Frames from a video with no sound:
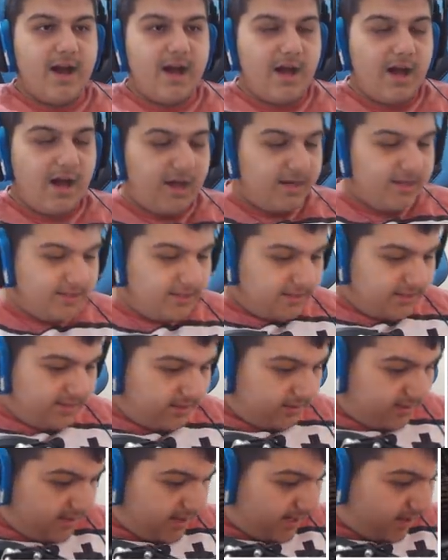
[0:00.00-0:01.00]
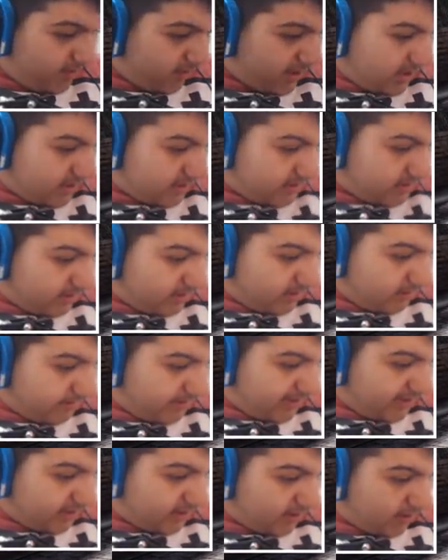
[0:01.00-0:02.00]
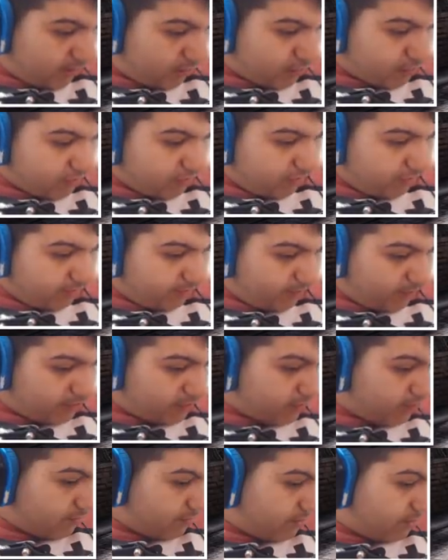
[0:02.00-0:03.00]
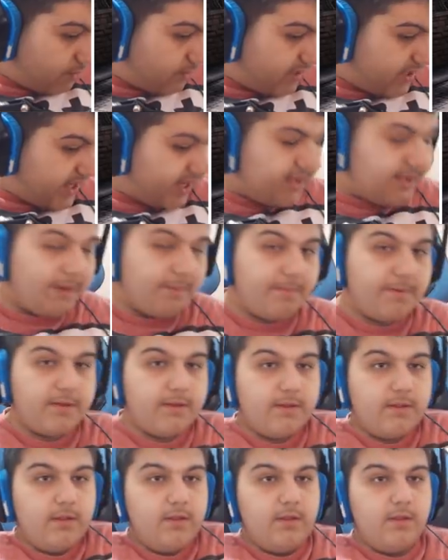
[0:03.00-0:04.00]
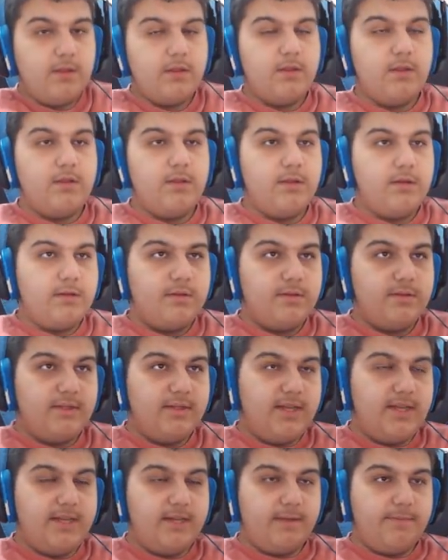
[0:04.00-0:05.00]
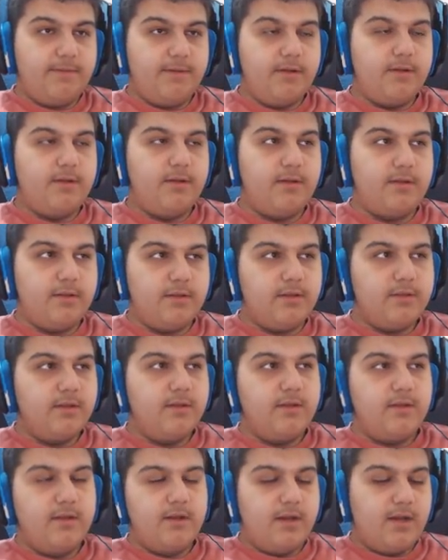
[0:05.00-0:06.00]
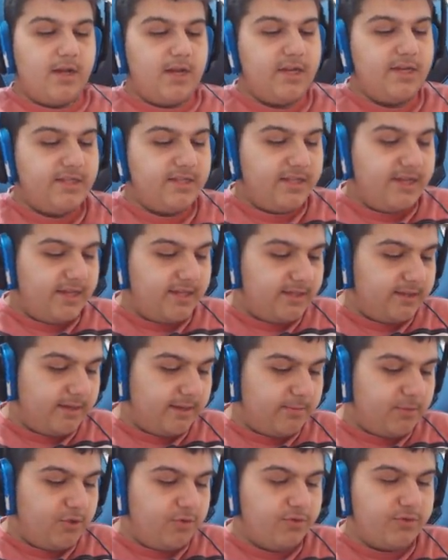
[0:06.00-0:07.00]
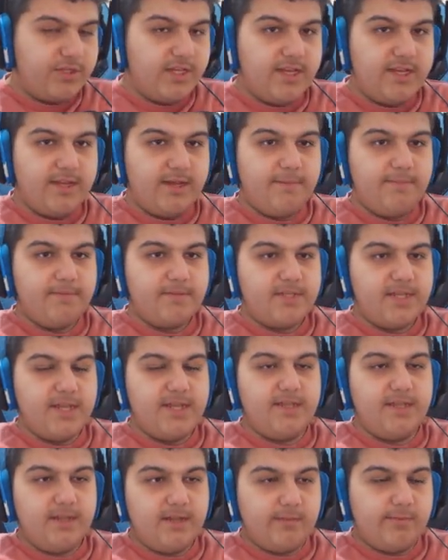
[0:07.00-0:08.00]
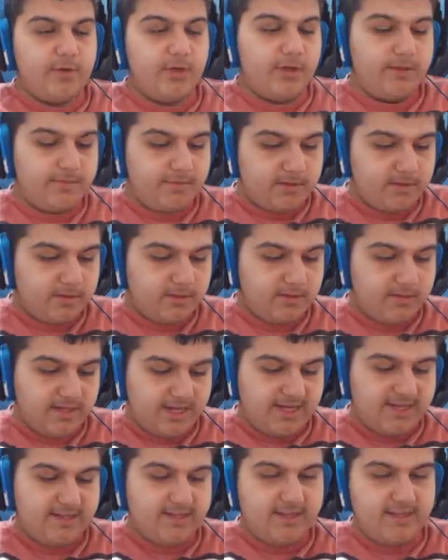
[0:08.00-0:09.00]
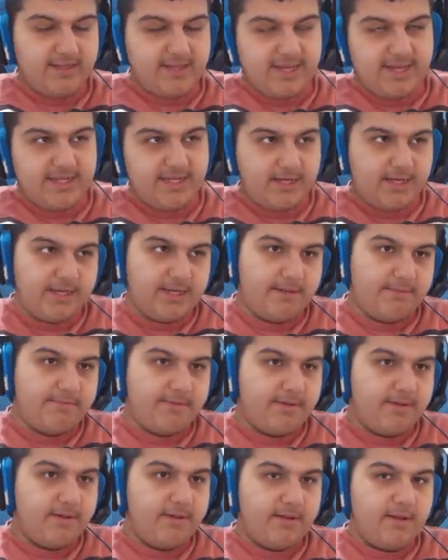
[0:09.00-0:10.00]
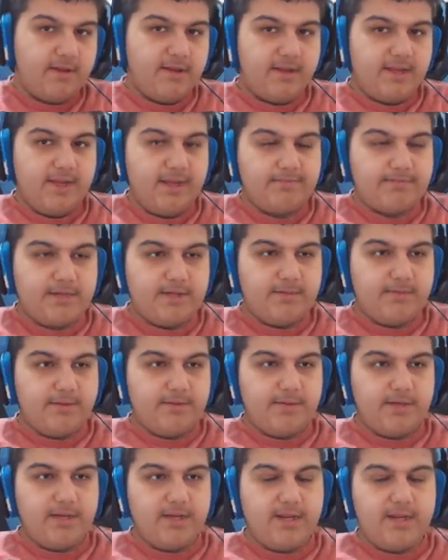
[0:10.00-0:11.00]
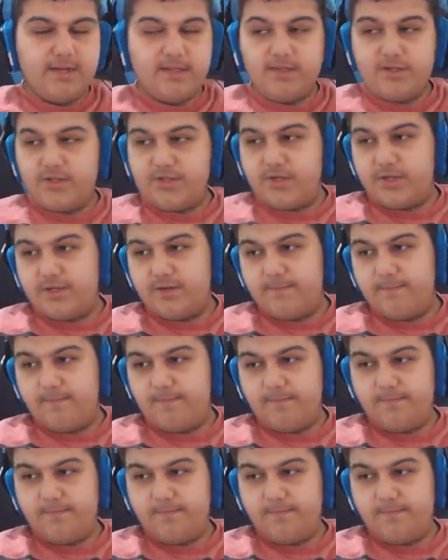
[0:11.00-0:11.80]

A'yı ne yok karşısına? Ben de kavuçuklu oğlum gözükmüyor. D yap. D yap. A D. A'yı D, W'yu S yap, S'yi de W yap. Yani D'yi de A yap. Hepsini birbiriyle yer değiştir.